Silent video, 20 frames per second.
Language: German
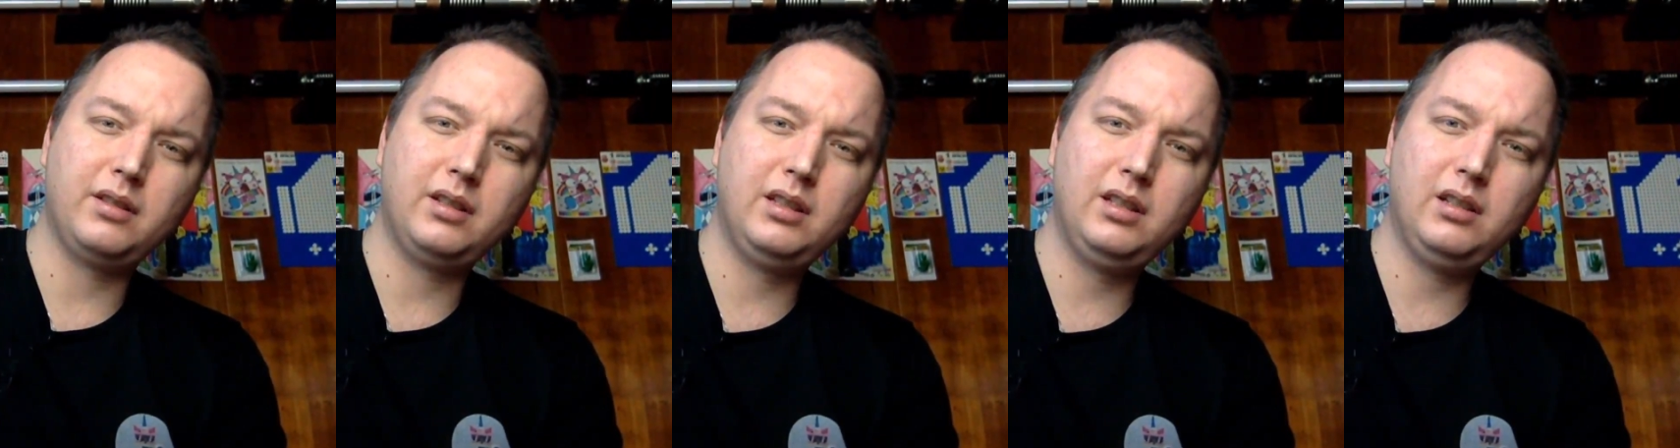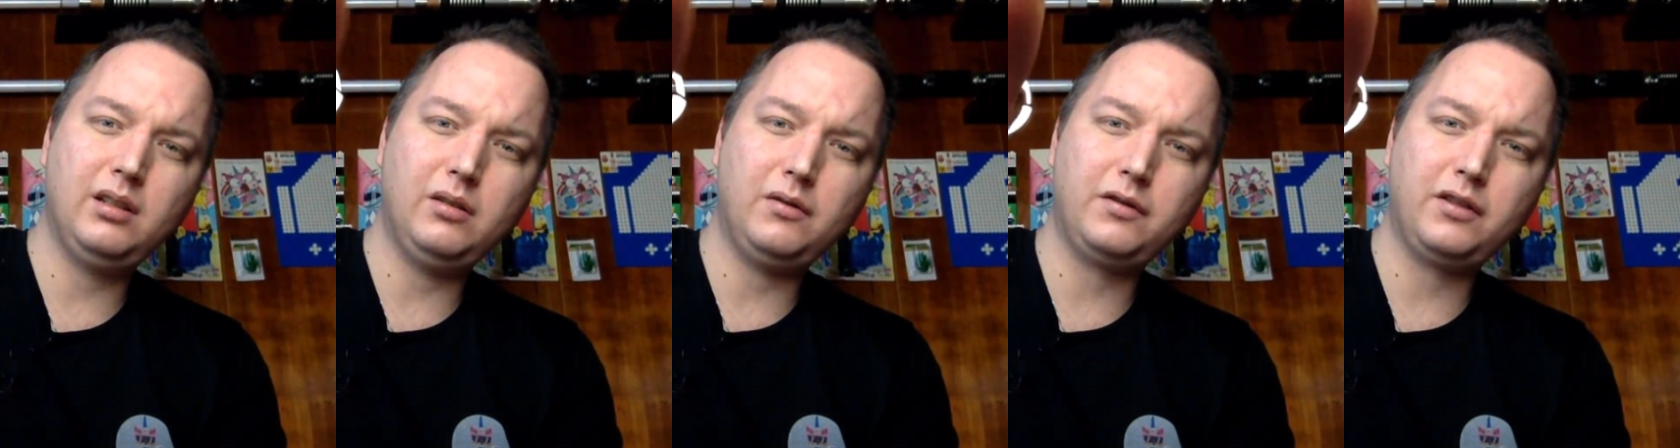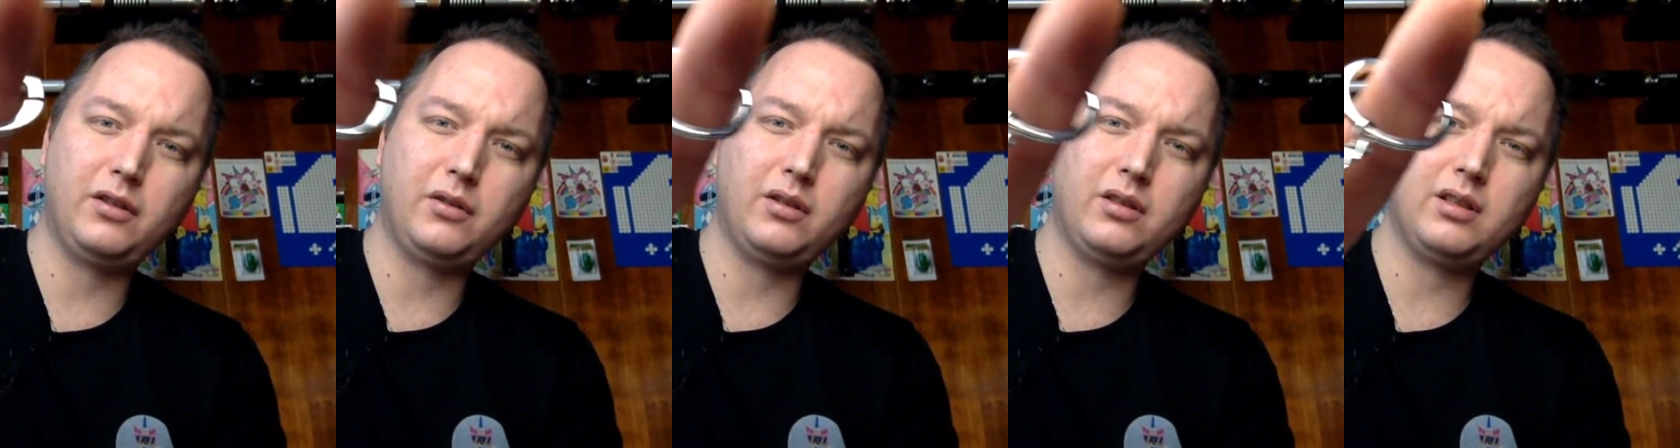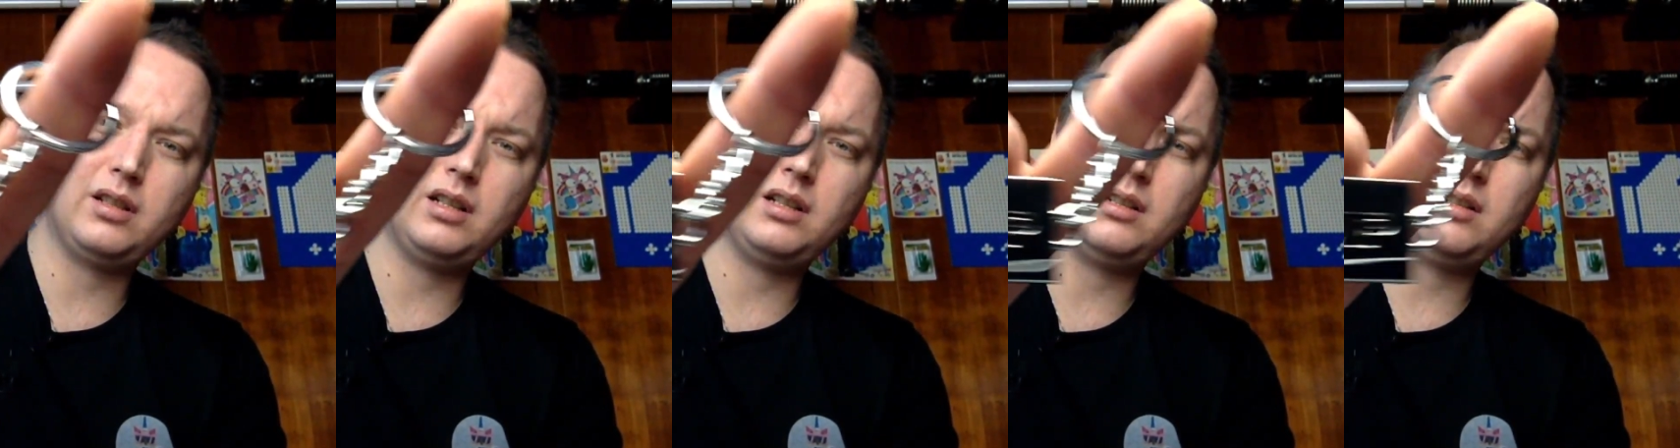Hier auf der
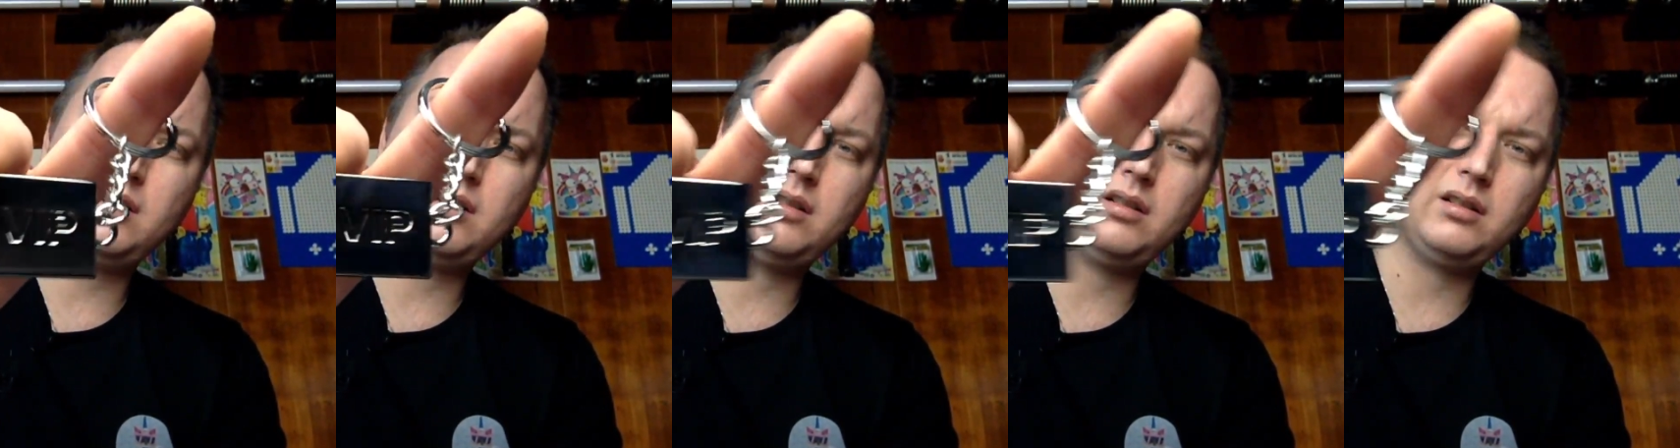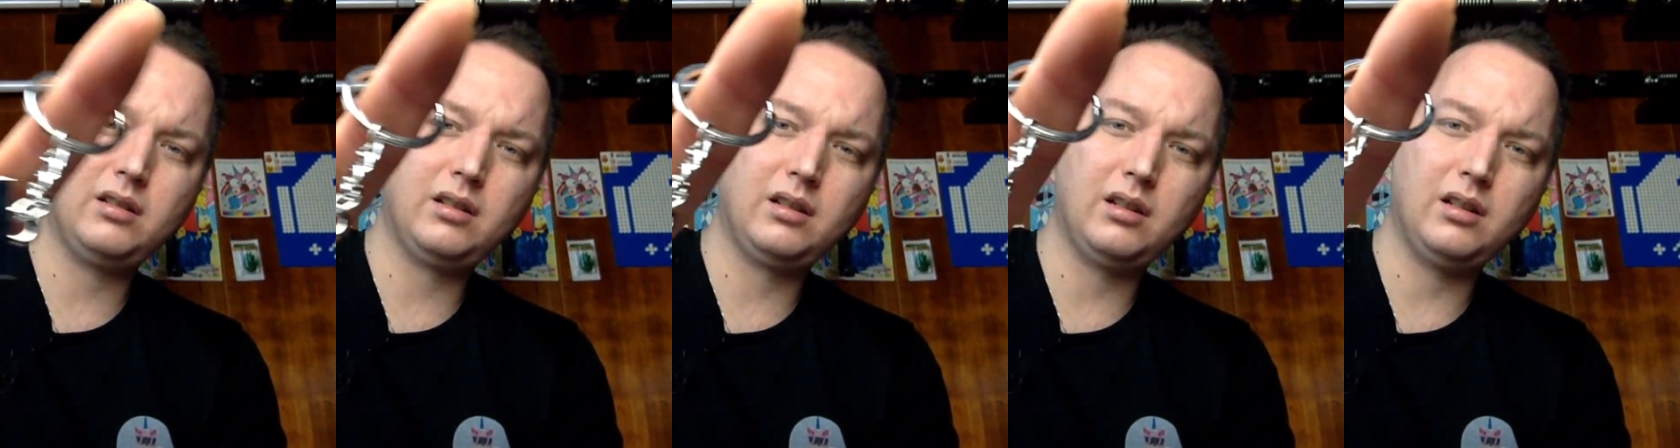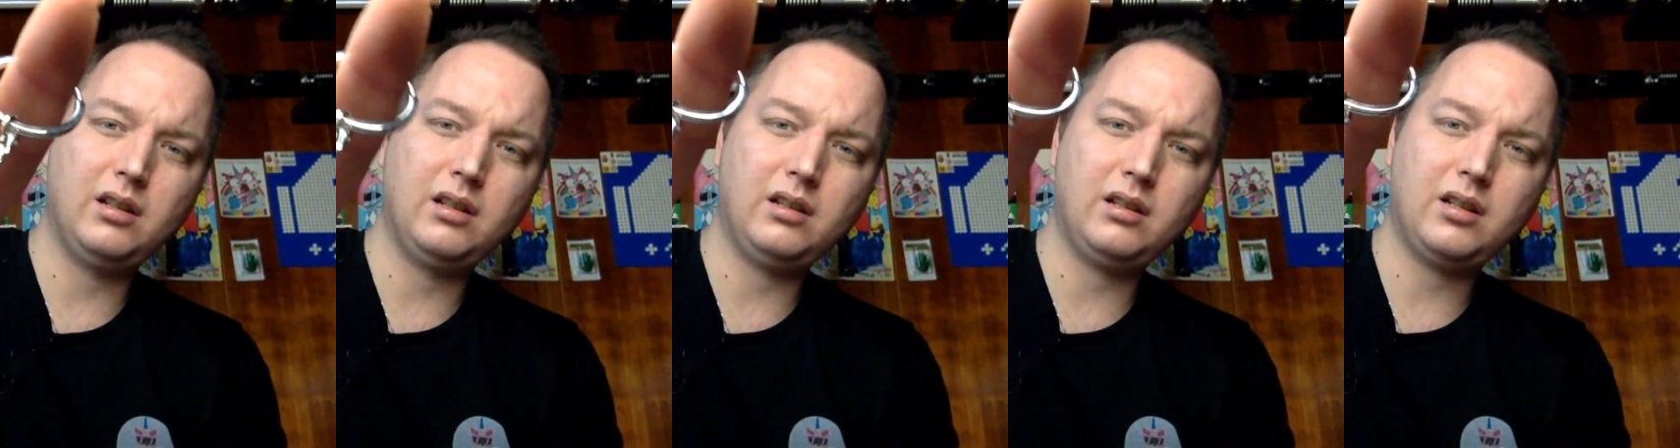Rückseite na,